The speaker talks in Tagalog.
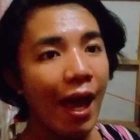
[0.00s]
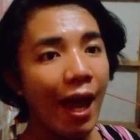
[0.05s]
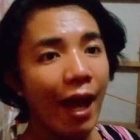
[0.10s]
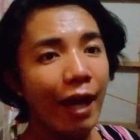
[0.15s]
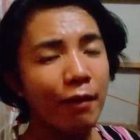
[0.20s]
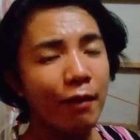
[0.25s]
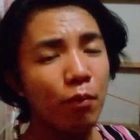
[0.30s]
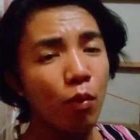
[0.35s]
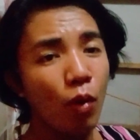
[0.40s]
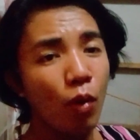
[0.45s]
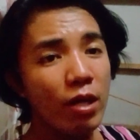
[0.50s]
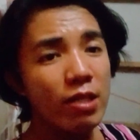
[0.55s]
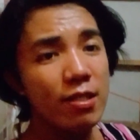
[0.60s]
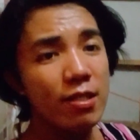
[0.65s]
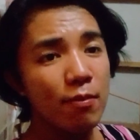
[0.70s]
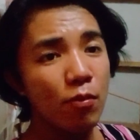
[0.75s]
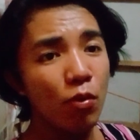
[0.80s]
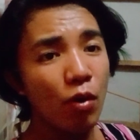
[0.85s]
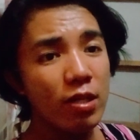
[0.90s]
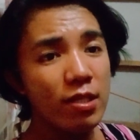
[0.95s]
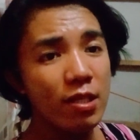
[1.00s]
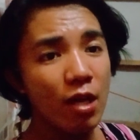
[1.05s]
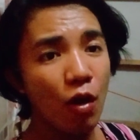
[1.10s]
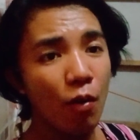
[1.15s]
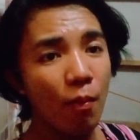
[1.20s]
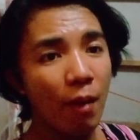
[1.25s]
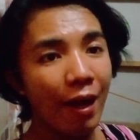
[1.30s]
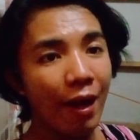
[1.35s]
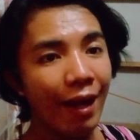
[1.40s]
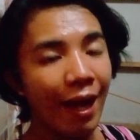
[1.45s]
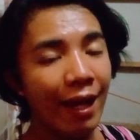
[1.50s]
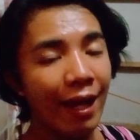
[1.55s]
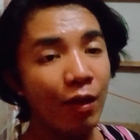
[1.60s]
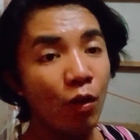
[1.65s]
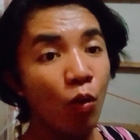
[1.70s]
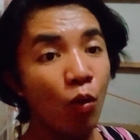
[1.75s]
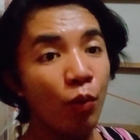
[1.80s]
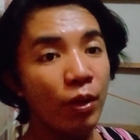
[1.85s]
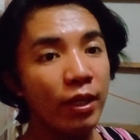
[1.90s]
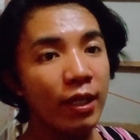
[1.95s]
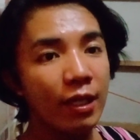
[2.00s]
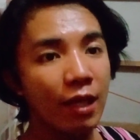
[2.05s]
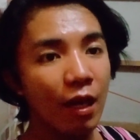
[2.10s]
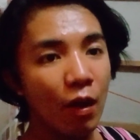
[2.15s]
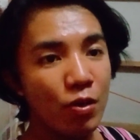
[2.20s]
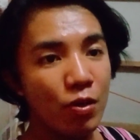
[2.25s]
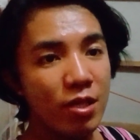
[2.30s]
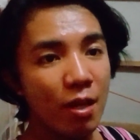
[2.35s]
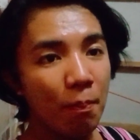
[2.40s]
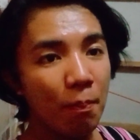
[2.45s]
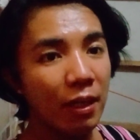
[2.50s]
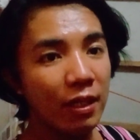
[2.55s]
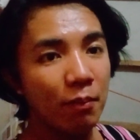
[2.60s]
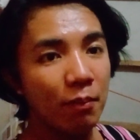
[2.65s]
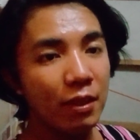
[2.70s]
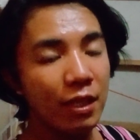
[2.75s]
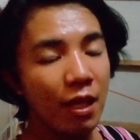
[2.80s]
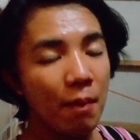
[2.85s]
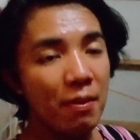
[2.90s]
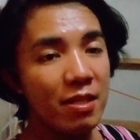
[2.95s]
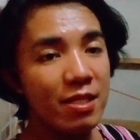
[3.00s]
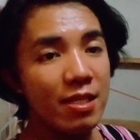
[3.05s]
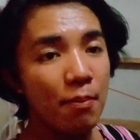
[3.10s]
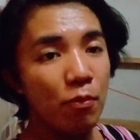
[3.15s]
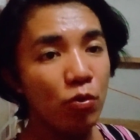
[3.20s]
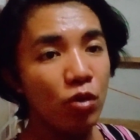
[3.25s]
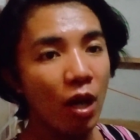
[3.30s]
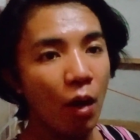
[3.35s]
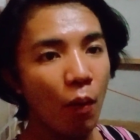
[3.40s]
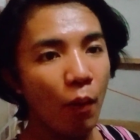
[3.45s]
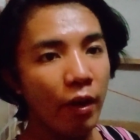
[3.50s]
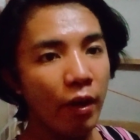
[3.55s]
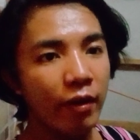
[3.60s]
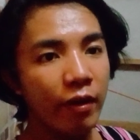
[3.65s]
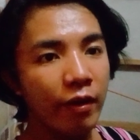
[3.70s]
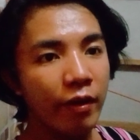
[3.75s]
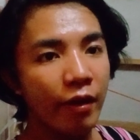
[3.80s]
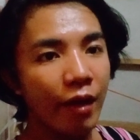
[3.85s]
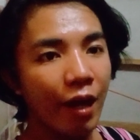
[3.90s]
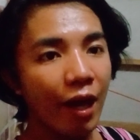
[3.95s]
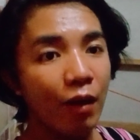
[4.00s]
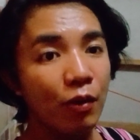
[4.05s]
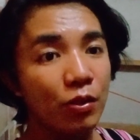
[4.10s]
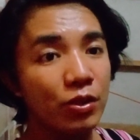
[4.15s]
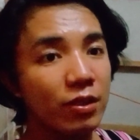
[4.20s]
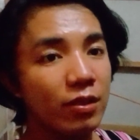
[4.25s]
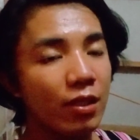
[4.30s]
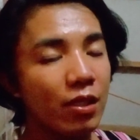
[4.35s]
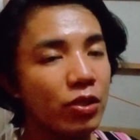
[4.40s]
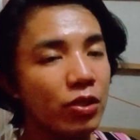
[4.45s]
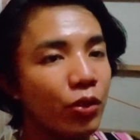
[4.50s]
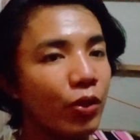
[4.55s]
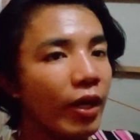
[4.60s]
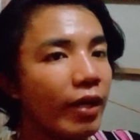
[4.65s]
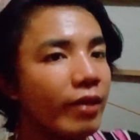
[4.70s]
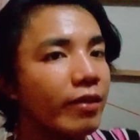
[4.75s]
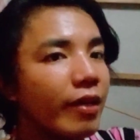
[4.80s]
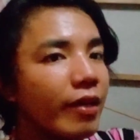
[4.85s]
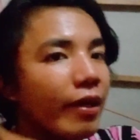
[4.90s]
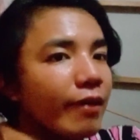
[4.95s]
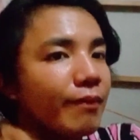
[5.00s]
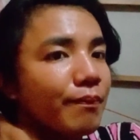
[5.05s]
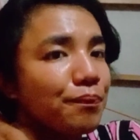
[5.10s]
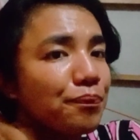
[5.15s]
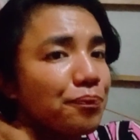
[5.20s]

And bukas na bukas ng umaga ay uuwi din ako sa apartment namin sa Bunawan, Busindel Sur and then